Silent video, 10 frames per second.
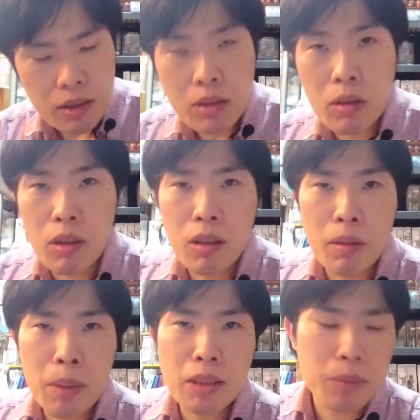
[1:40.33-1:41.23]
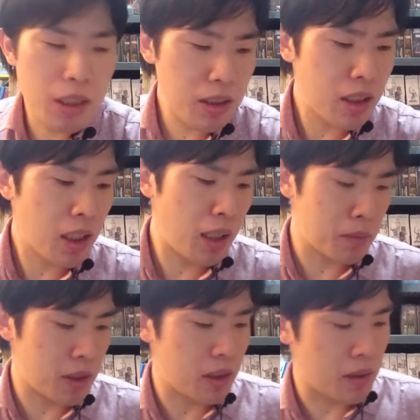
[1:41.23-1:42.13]
そのまず
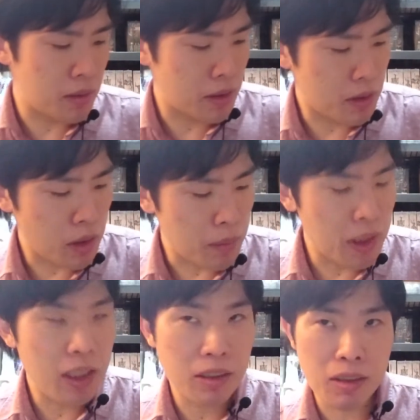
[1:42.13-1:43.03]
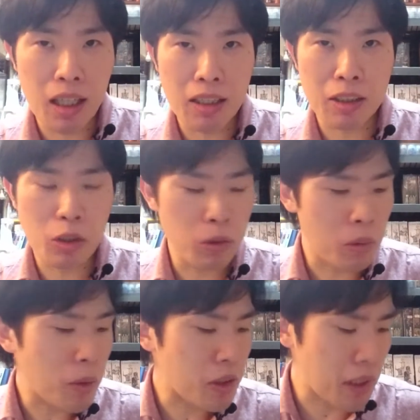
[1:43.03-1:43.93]
ミニチュアゲームというかミニチュアに興味
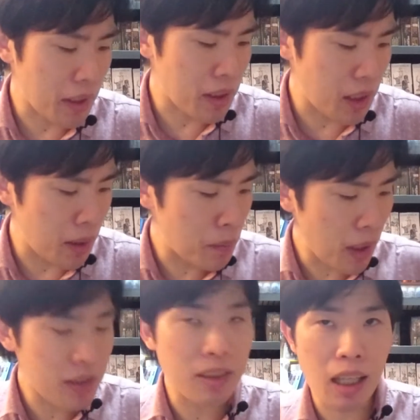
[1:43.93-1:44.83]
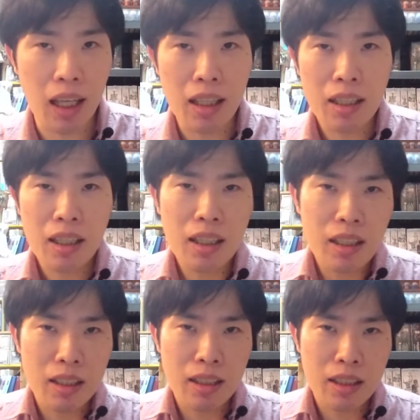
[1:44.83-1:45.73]
を持った方ねまずね
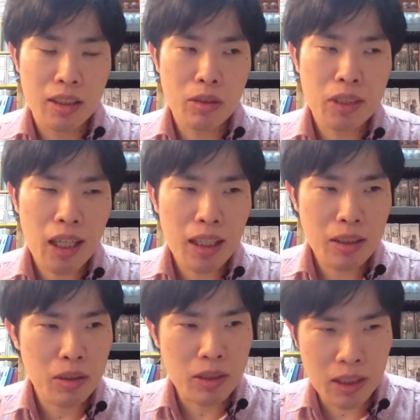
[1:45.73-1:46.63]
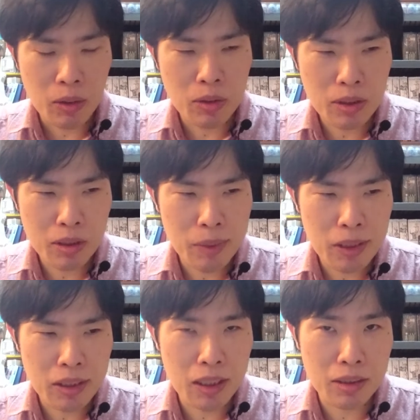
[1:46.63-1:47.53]
一応最初におすすめ
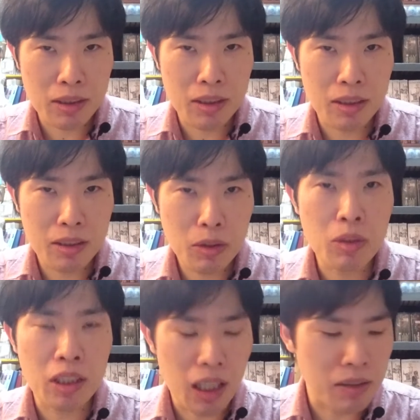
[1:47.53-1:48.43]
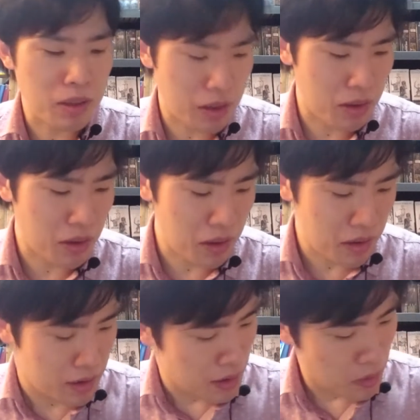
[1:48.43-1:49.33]
してる商品があるんですよ
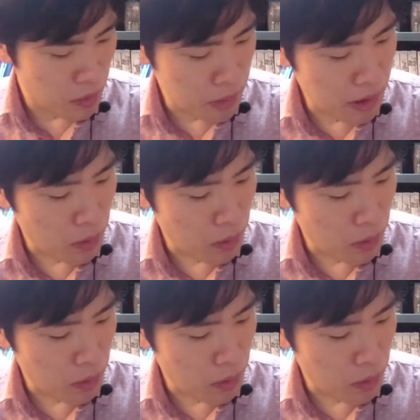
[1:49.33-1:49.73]
これを見て